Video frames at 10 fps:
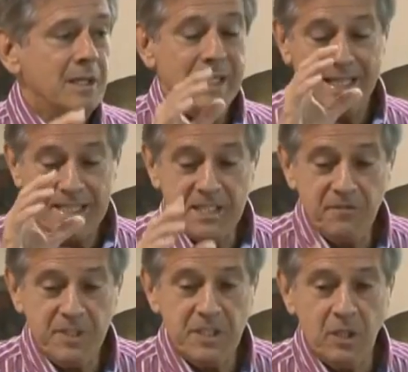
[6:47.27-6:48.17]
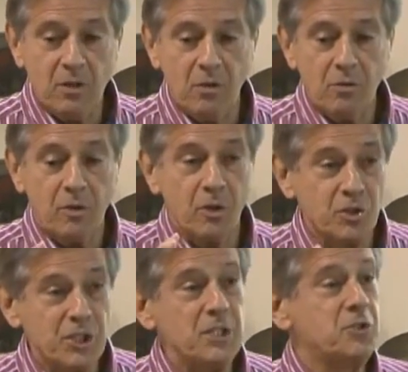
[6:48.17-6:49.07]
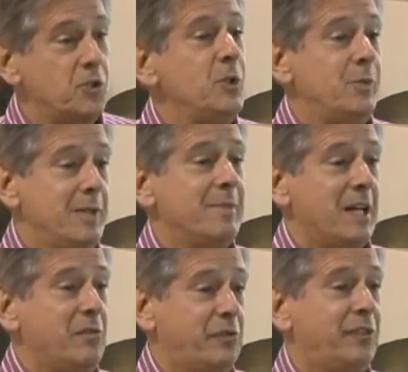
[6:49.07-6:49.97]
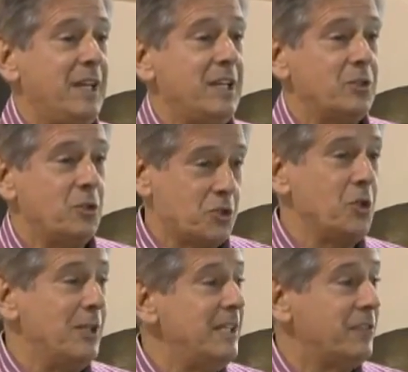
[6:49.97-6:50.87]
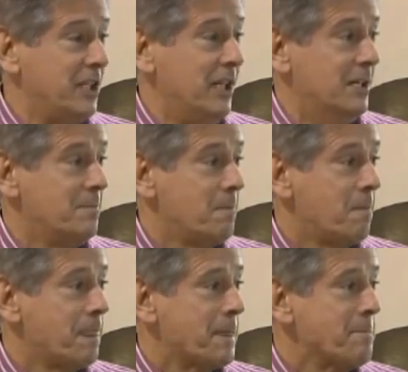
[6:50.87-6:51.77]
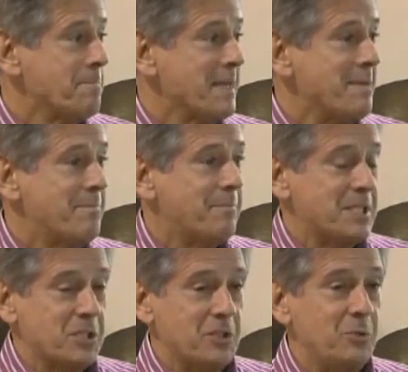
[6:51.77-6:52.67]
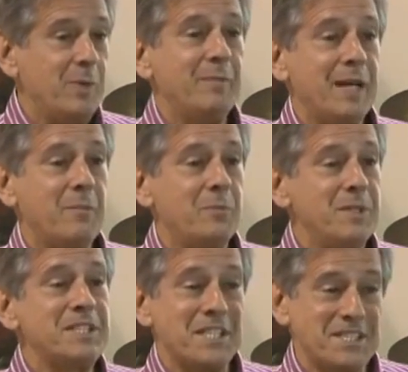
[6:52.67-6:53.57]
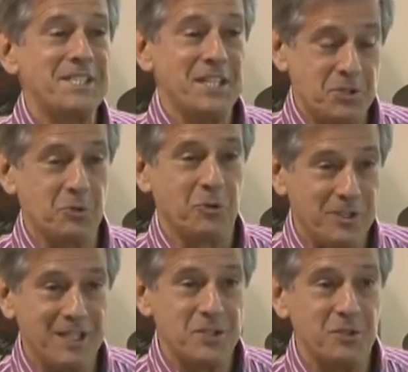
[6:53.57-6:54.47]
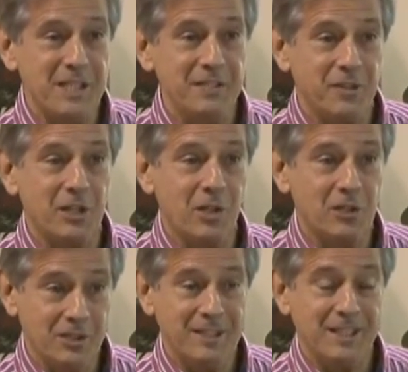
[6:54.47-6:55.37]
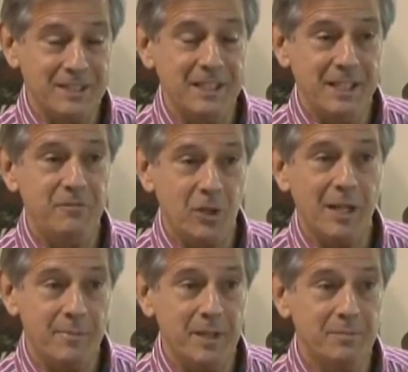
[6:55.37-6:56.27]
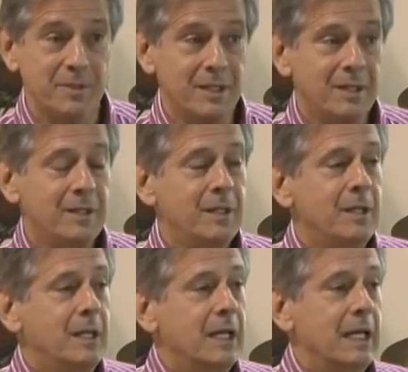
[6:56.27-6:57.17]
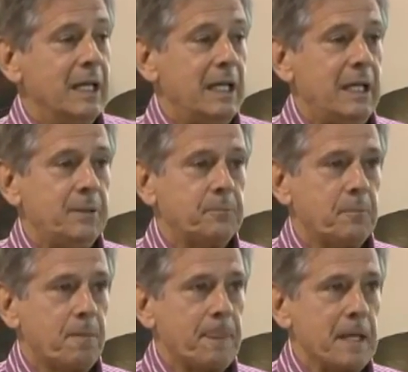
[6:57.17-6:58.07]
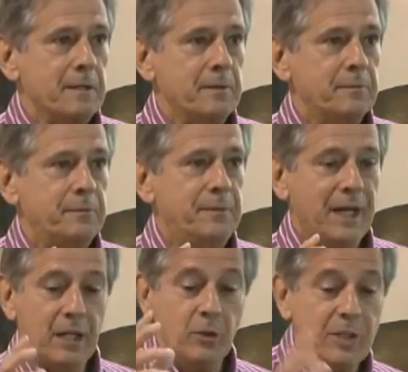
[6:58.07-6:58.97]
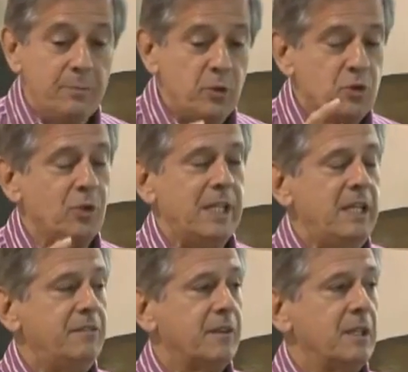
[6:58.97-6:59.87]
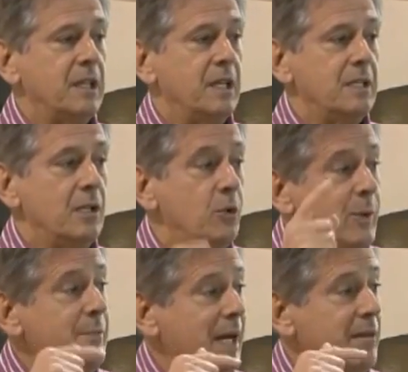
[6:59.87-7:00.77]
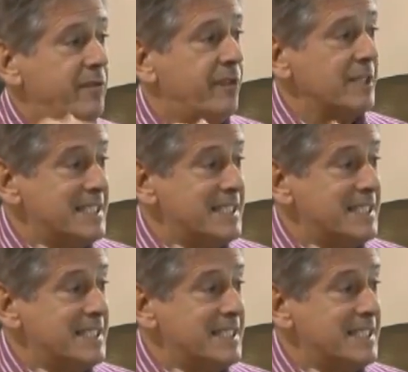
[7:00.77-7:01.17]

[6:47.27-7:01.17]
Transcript: la division que Jésus lui-même fait de ce livre-là parce que lui-même a mis sa signature dans ce livre-là, le dernier livre de la Bible. Et dans le début du livre, lui-même va